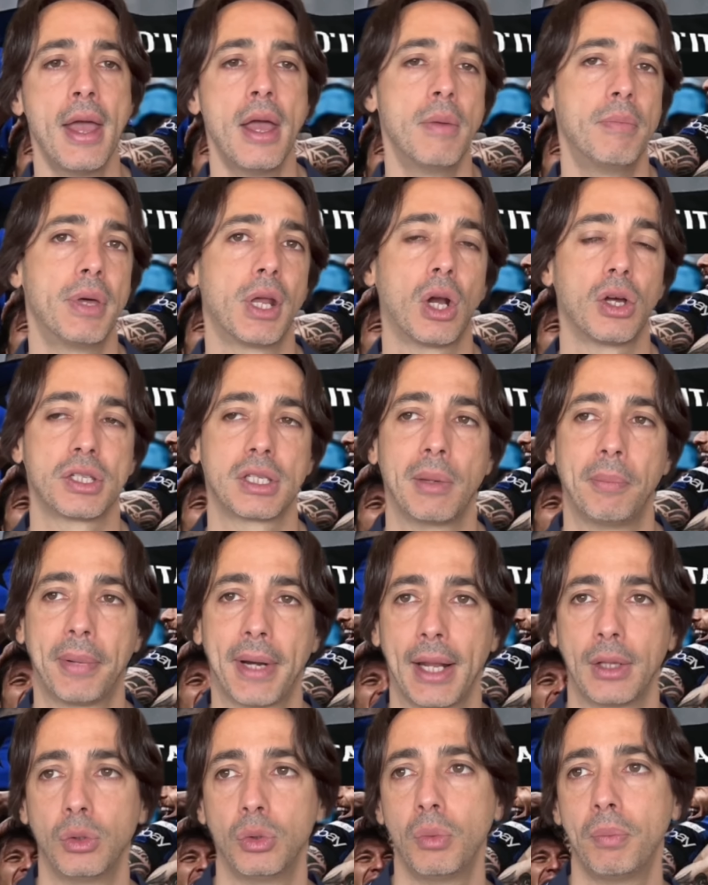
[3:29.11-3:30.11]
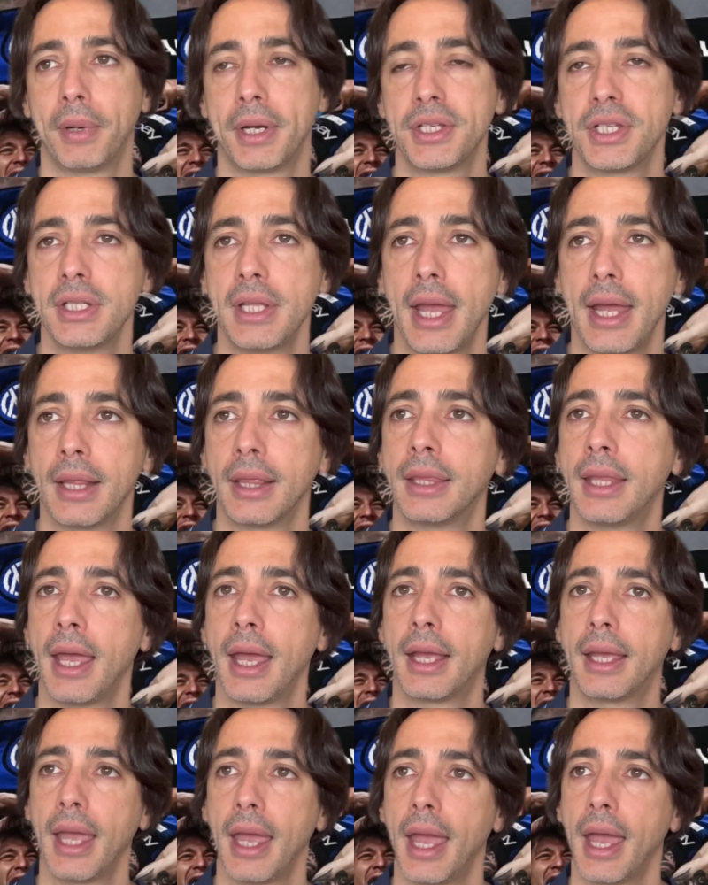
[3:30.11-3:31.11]
però stiamo parlando di un presidente
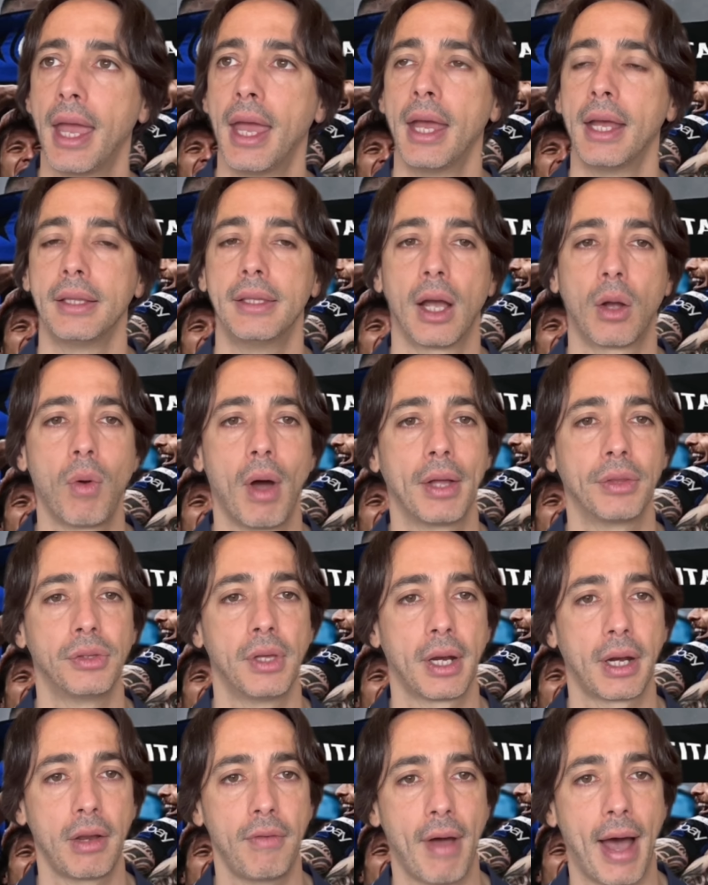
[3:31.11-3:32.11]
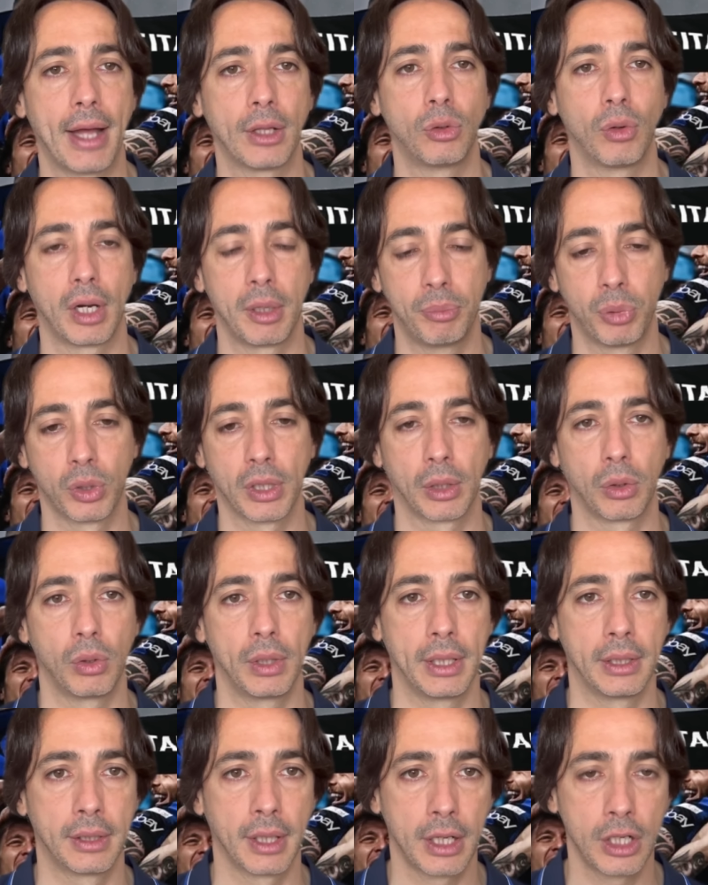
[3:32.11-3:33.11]
che da quando è arrivato ha riportato
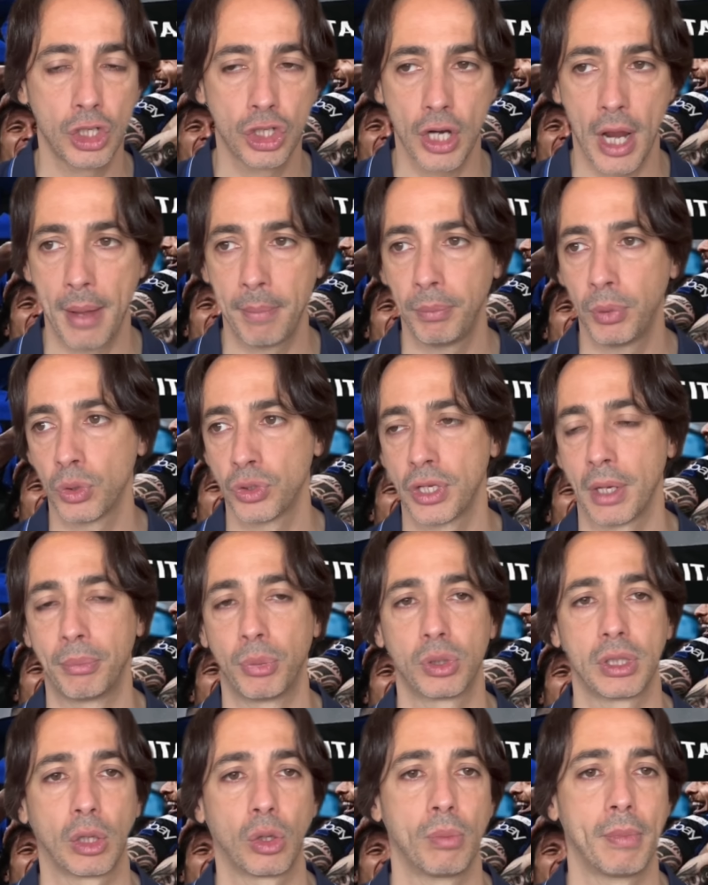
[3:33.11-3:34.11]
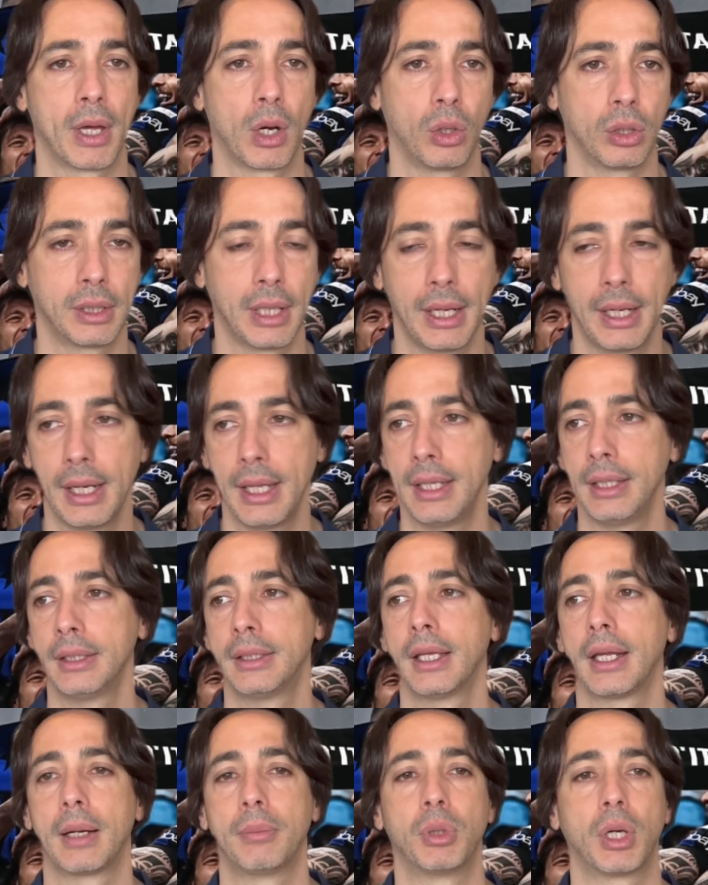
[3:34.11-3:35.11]
l'Inter in Champions, ha portato Marotta
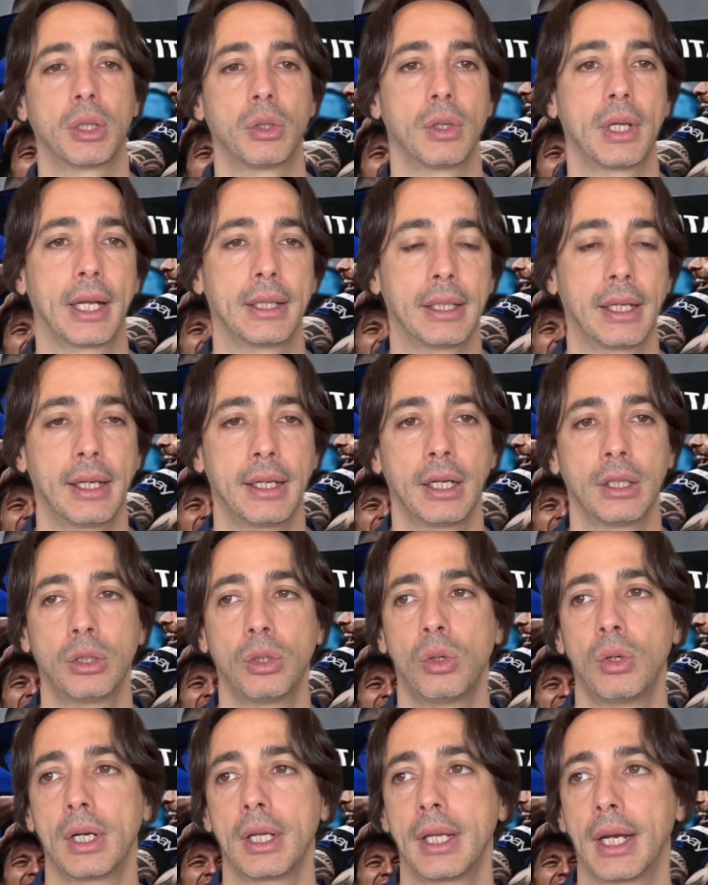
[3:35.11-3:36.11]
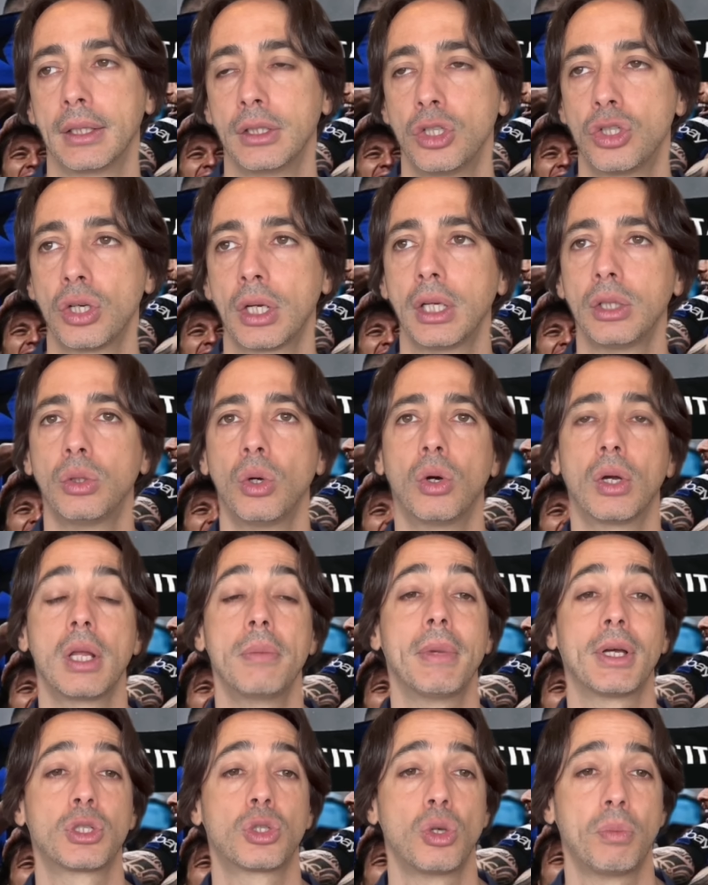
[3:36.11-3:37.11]
all'Inter, ha portato grandi allenatori, grandi giocatori,
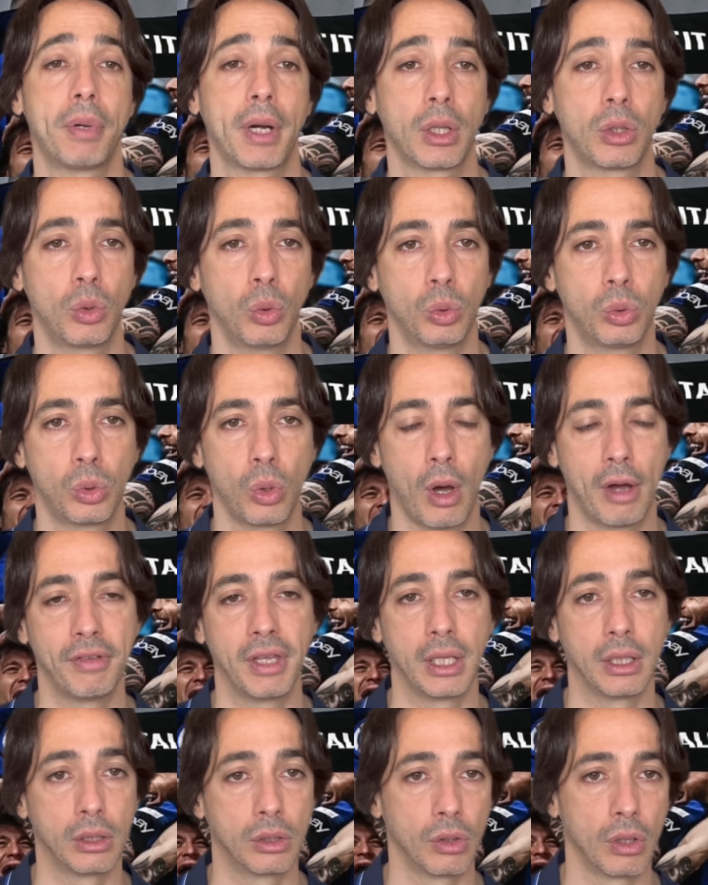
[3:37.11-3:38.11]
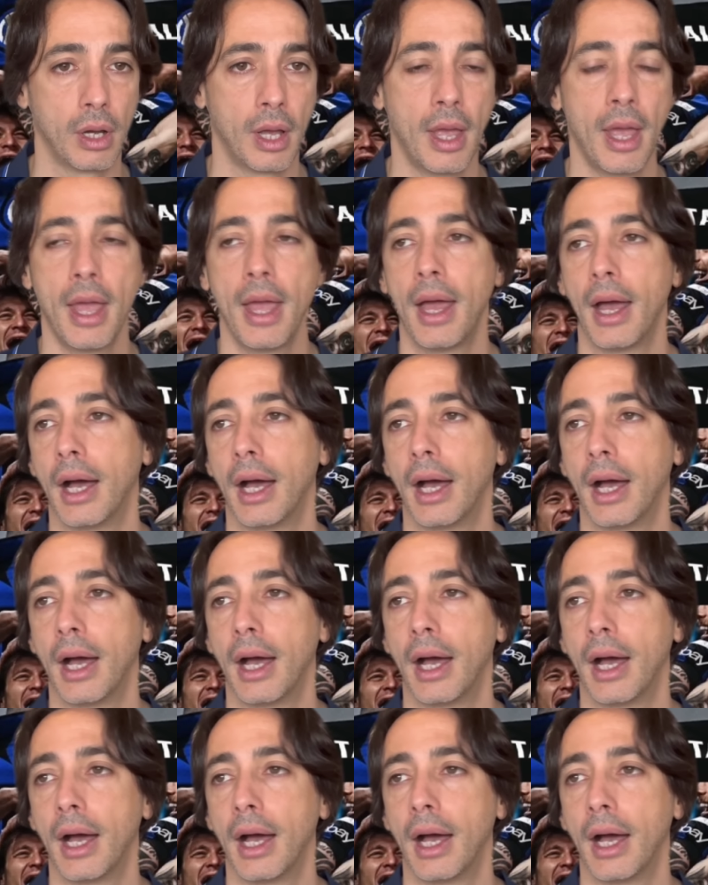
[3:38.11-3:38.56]
ma soprattutto ha vinto.